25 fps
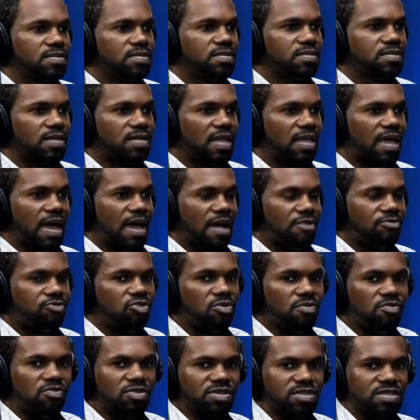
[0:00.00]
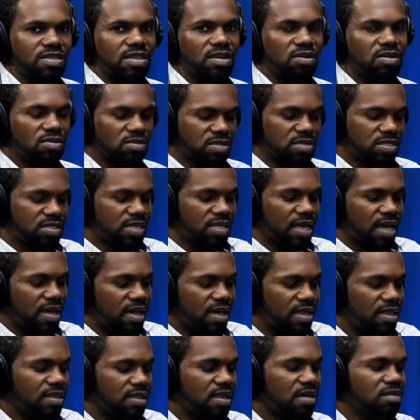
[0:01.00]
Né, a fome você ainda consegue ainda
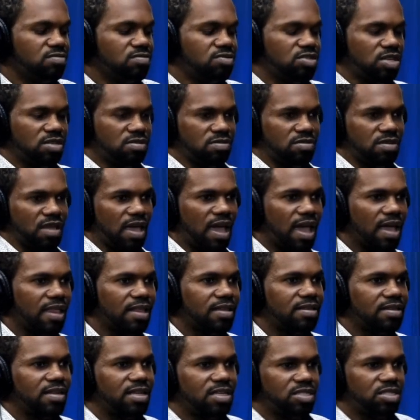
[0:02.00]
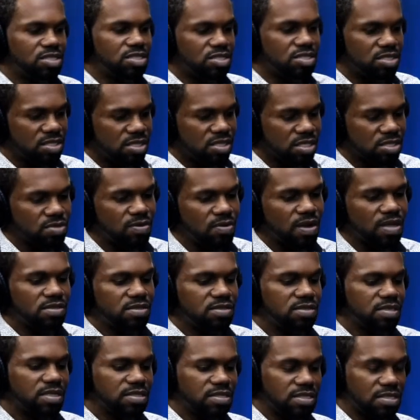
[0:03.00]
dar um jeito nela, três dias, quatro
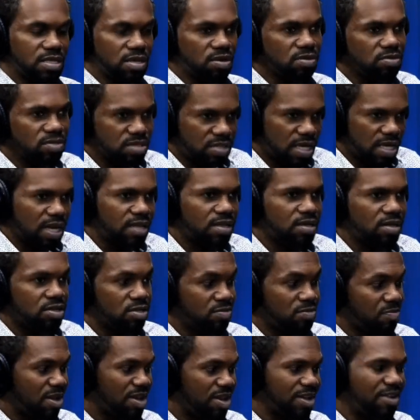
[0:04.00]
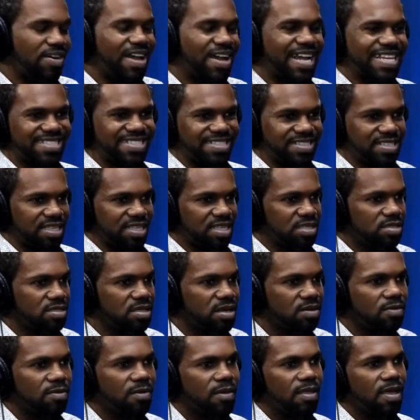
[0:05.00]
dias. Você consegue dar um jeito, mas agora a sede não.
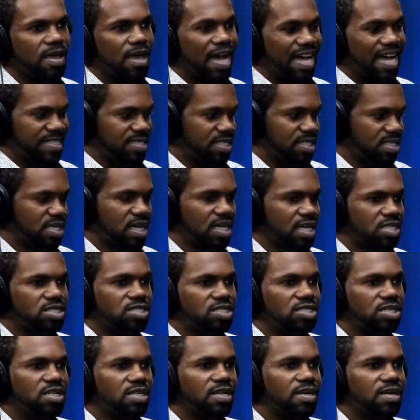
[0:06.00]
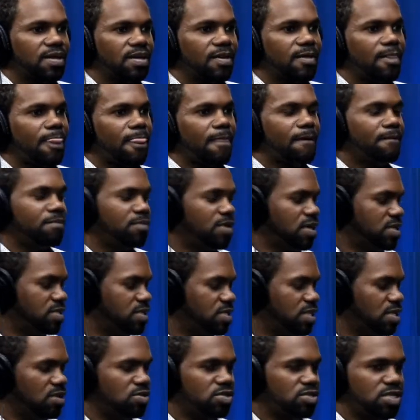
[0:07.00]
A sede castiga, cara.
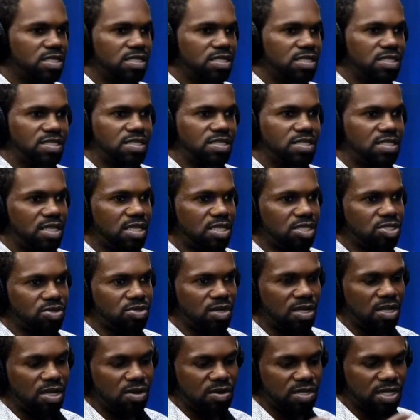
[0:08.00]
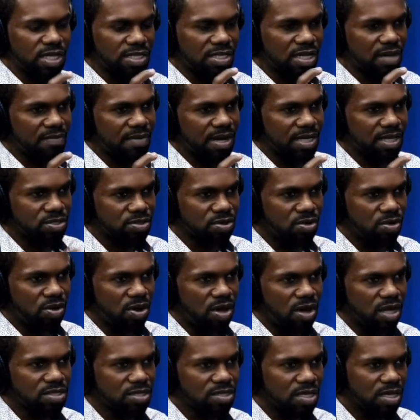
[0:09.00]
Terceiro dia de sede, sua língua já está mais
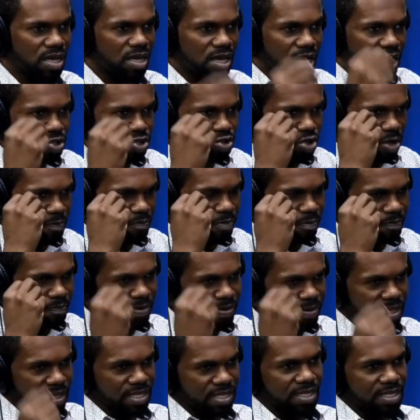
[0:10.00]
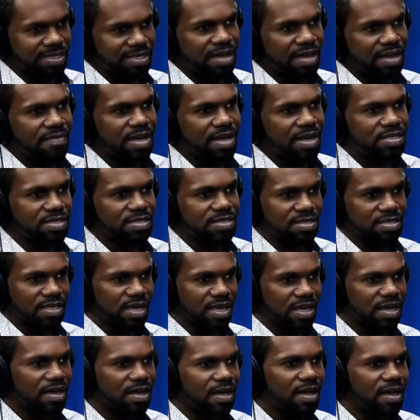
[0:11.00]
grossa, sua pupila já está mais
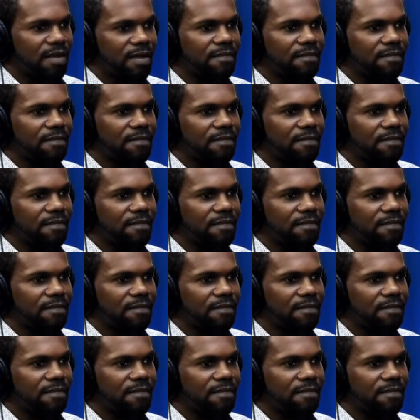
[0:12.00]
seca,